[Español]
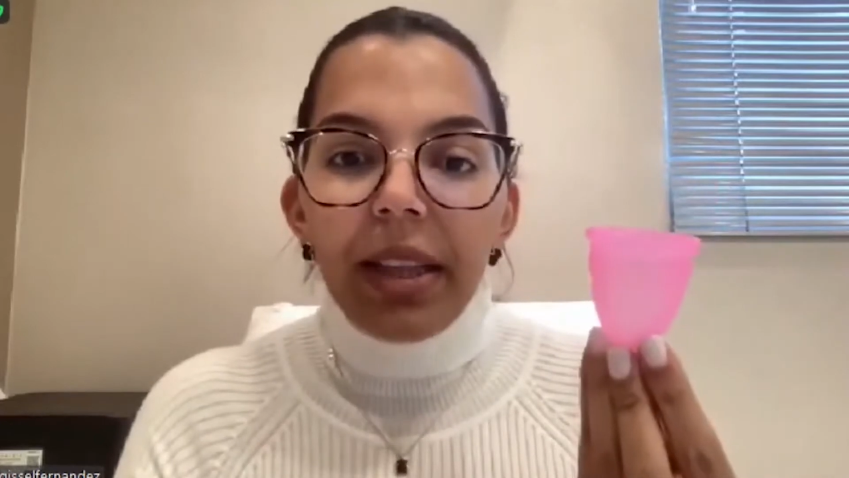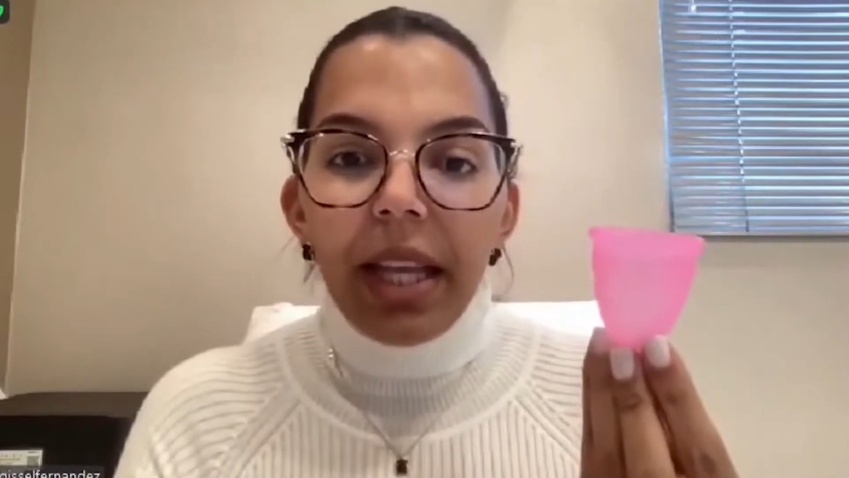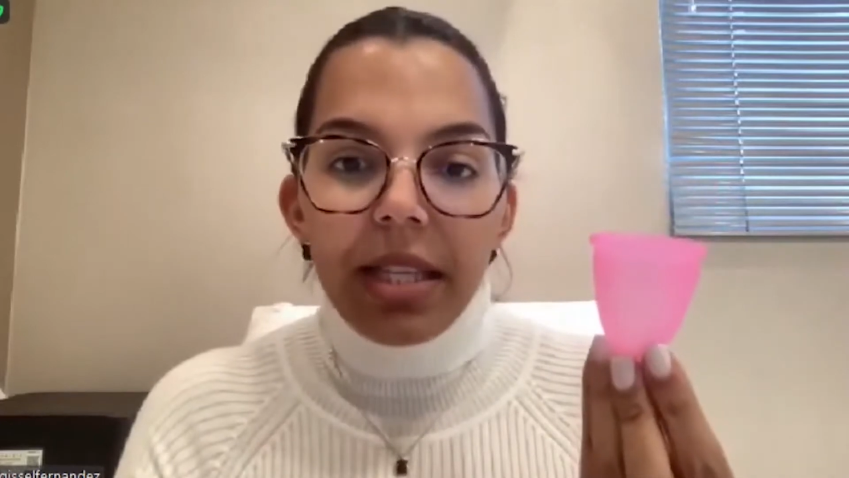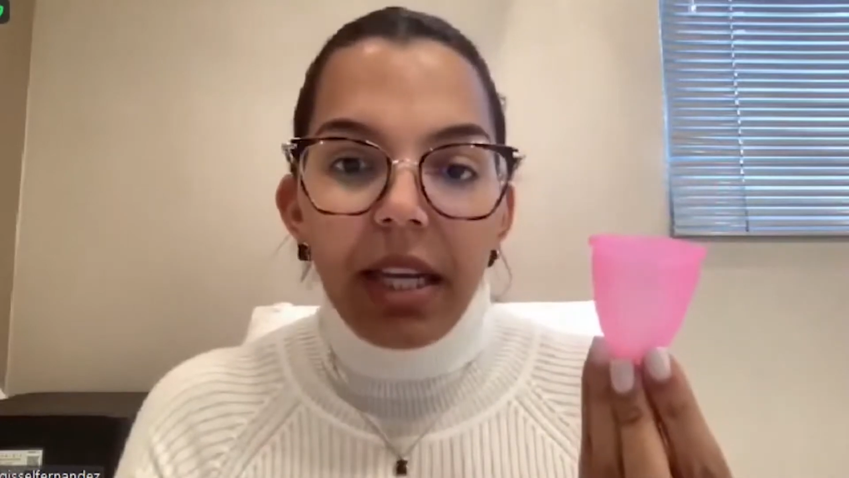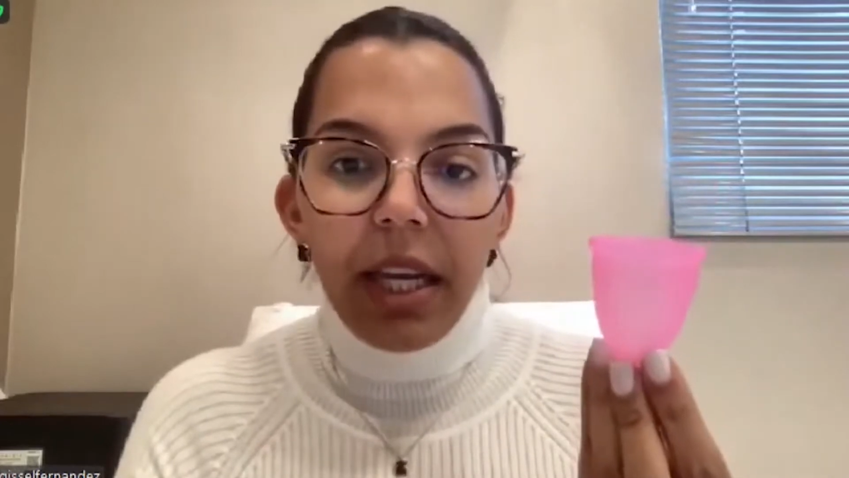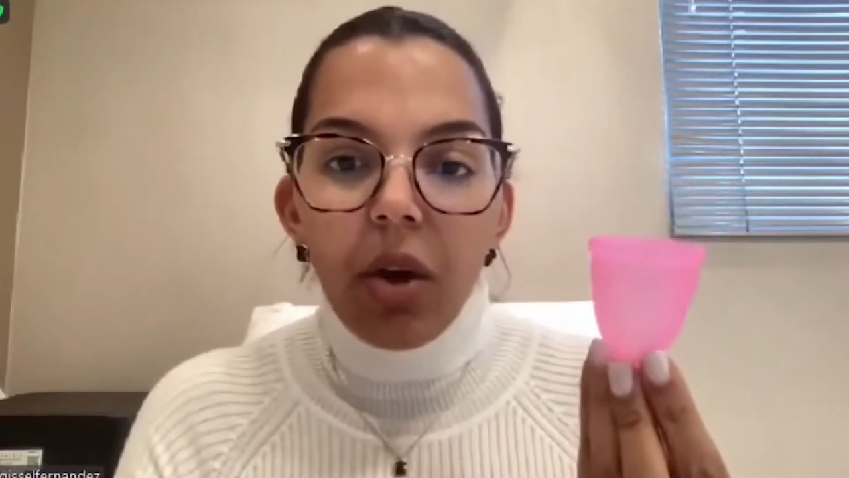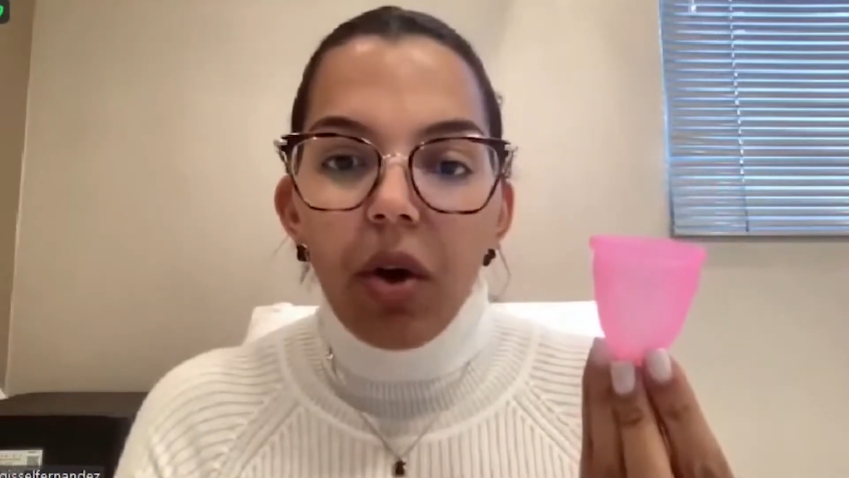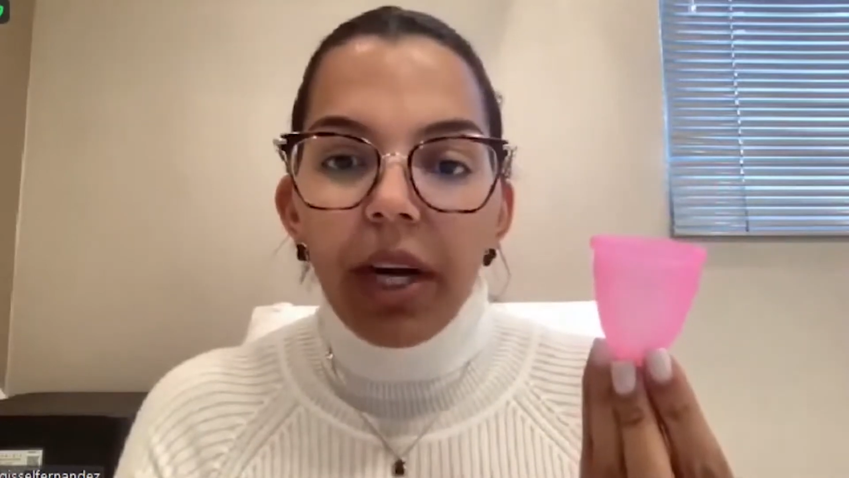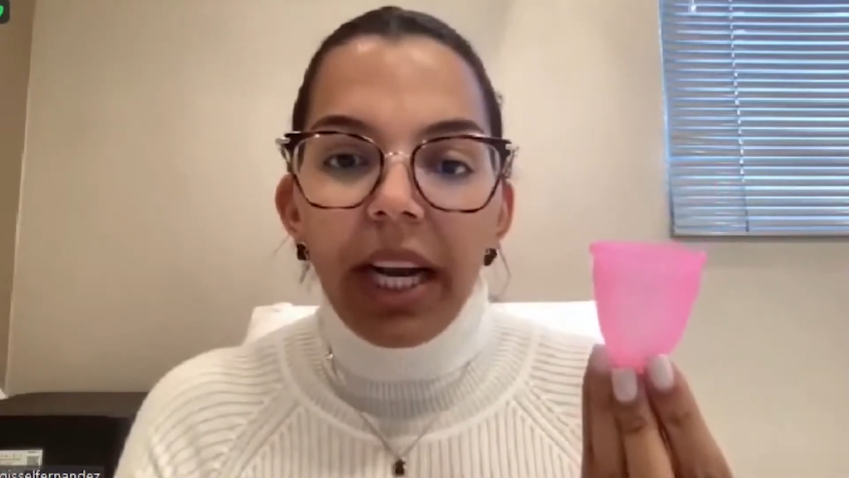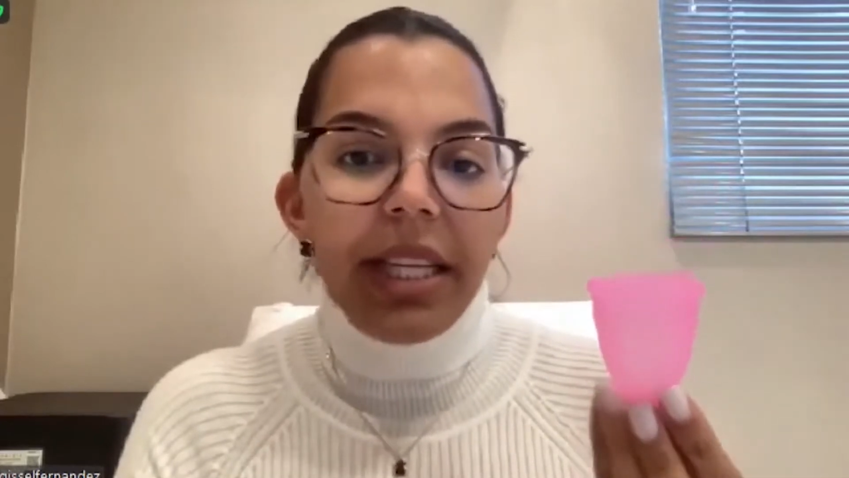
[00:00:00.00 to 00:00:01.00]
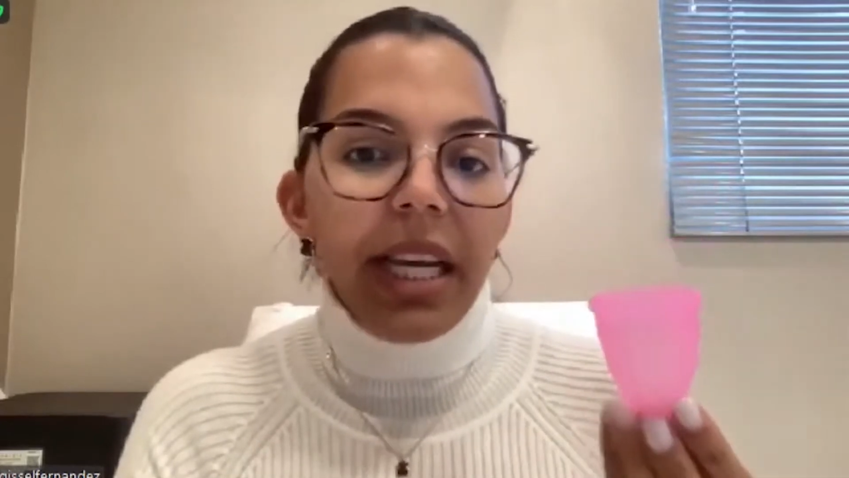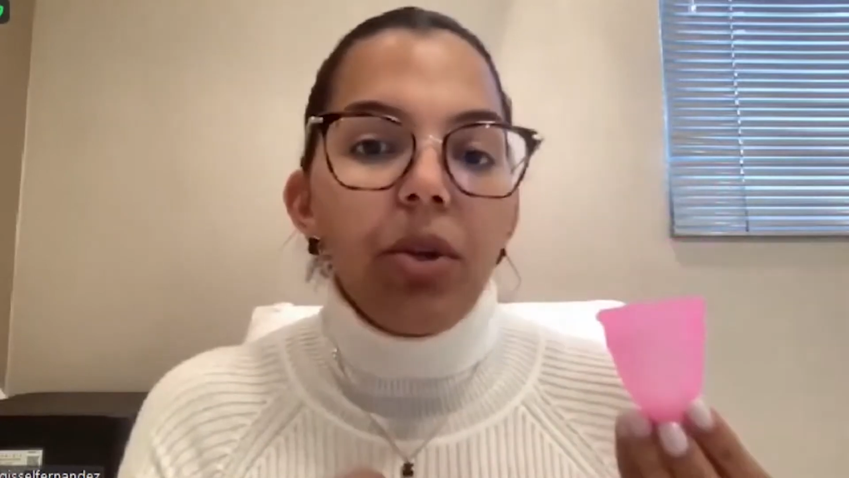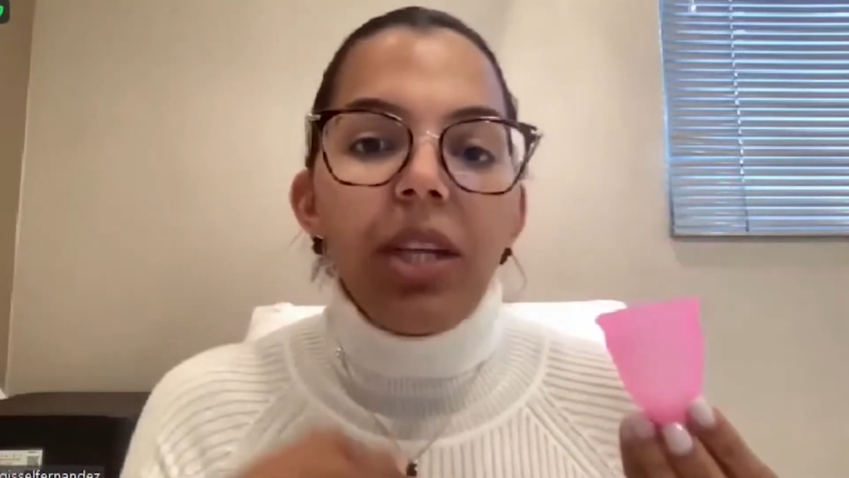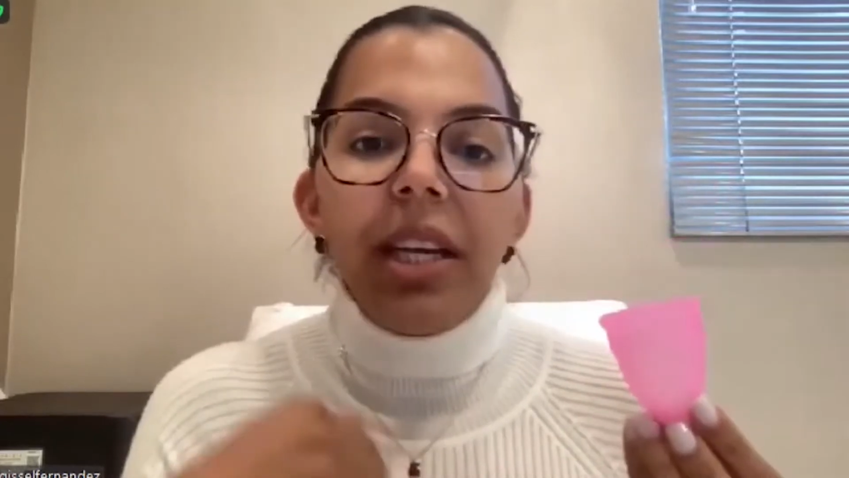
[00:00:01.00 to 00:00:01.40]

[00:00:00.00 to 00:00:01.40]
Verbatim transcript: de silicona, ya no